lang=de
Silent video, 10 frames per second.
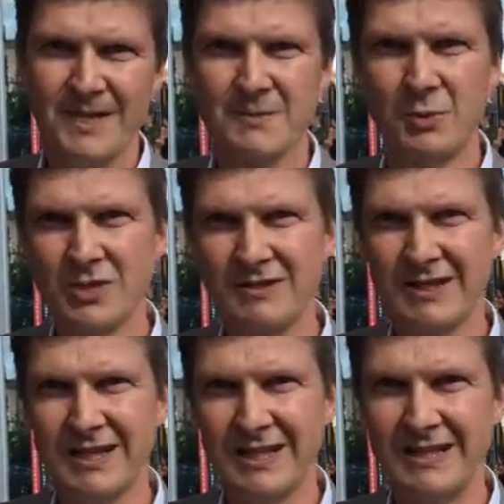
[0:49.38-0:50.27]
dass
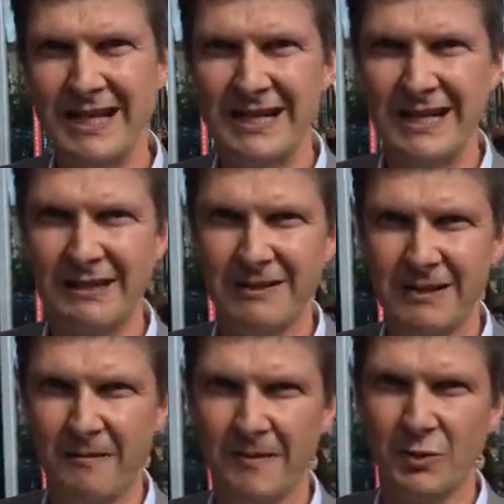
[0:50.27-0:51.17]
MOOC-Strategien ja eigentlich
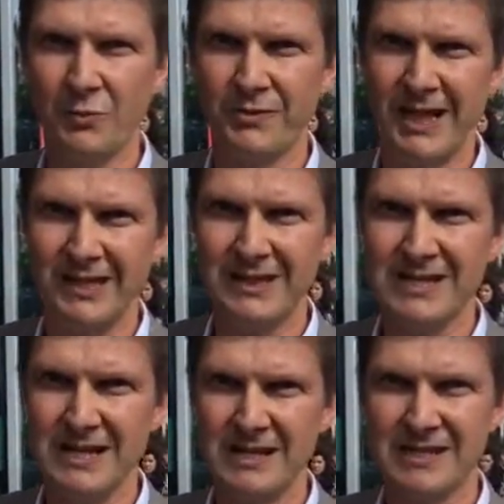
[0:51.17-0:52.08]
relativ weit unten
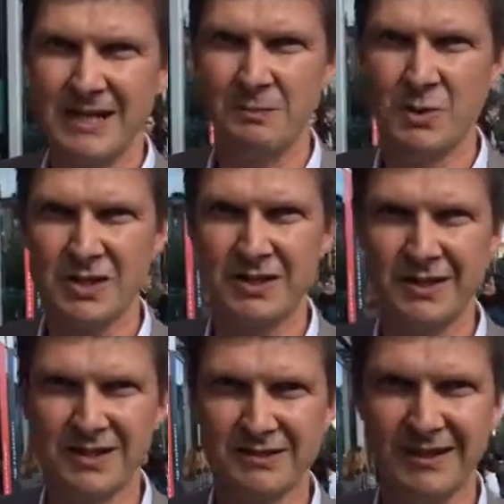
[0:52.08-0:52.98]
angesiedelt sein müssten
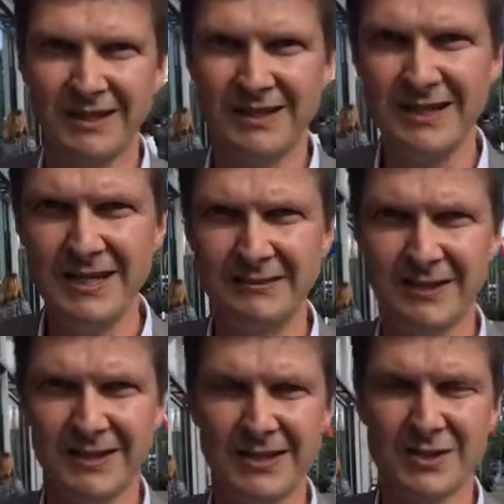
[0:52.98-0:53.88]
in der
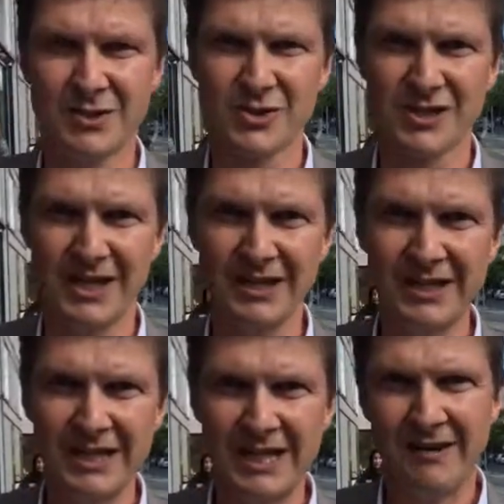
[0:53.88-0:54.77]
Strategiehierarchie sozusagen,
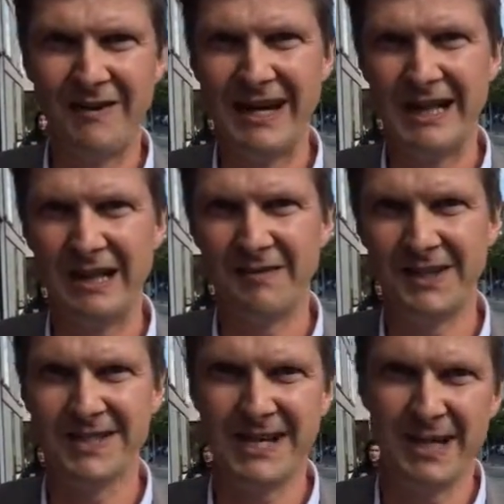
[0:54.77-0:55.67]
weil
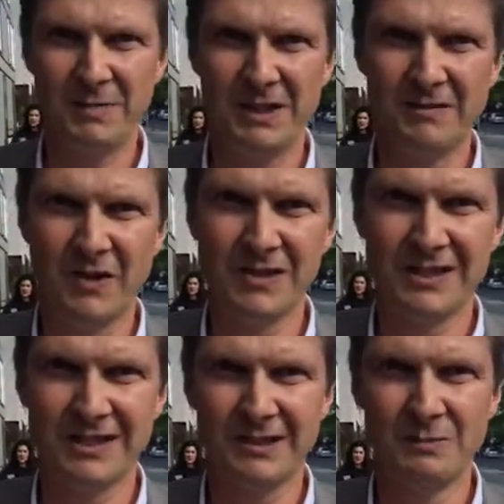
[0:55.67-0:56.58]
wenn ich sie einbetten
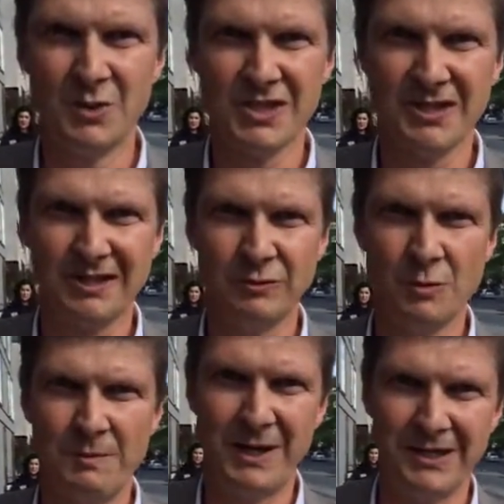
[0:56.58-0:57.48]
wollte, dann müsste ich
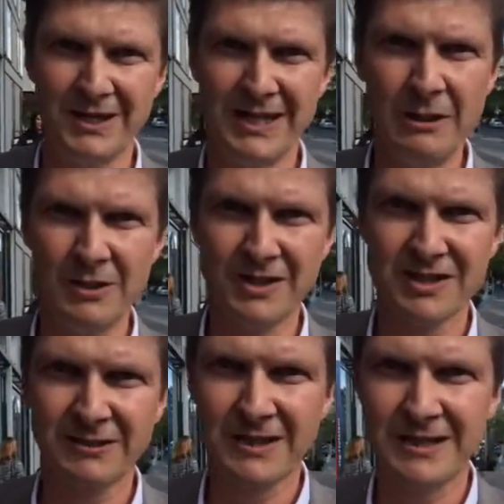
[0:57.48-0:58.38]
darüber mal eine
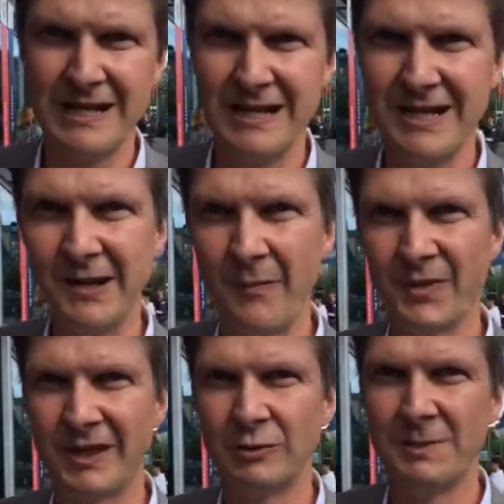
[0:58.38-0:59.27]
E-Learning-Strategie legen
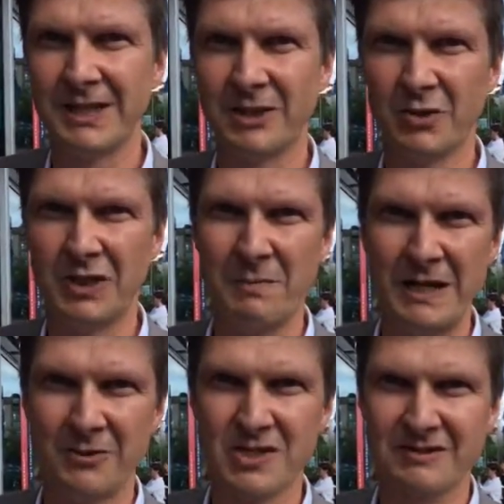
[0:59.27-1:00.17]
und darüber dann noch eine
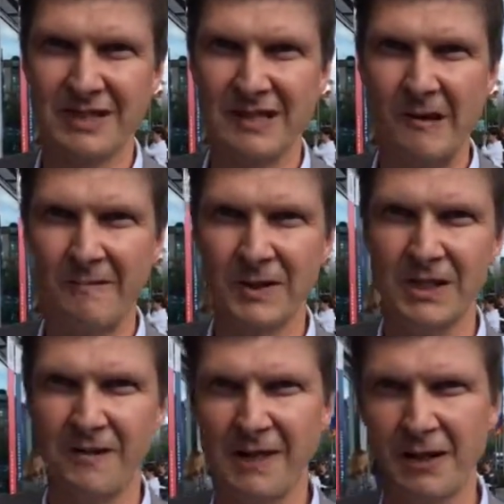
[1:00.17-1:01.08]
Bildungsstrategie für
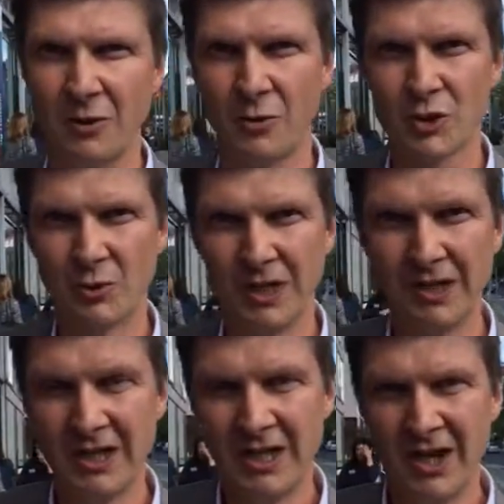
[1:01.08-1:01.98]
die jeweilige
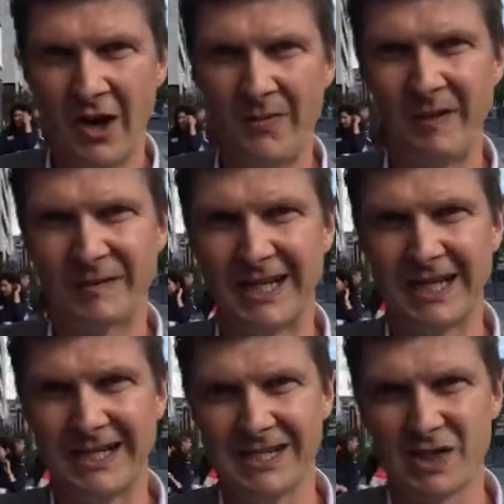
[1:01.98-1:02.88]
Hochschule. Und die
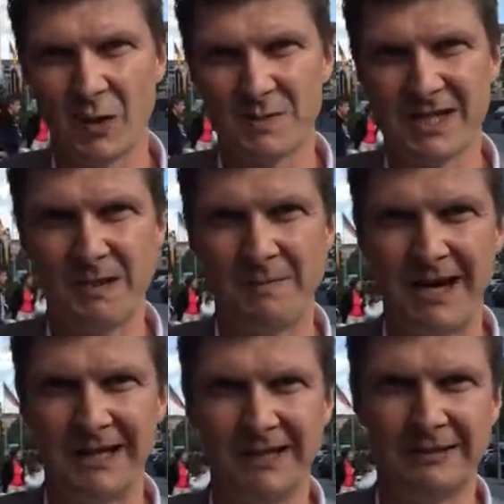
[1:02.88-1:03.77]
Frage ist, ob es die
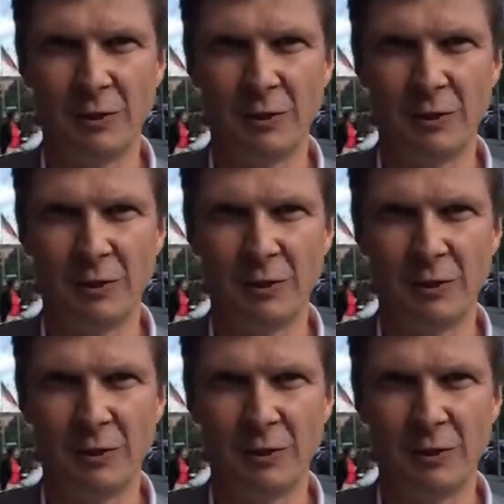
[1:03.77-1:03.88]
beiden